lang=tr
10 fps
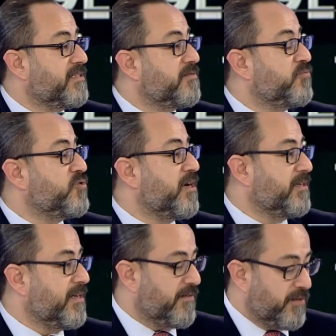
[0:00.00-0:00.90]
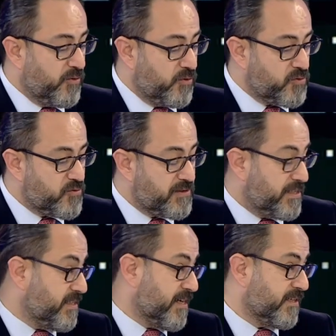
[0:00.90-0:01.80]
için mücadele veriyoruz
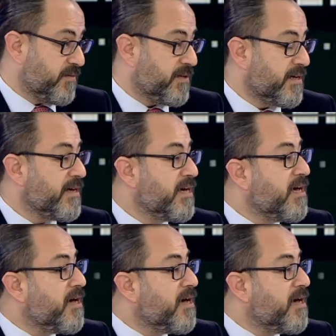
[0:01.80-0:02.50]
sizler gibi.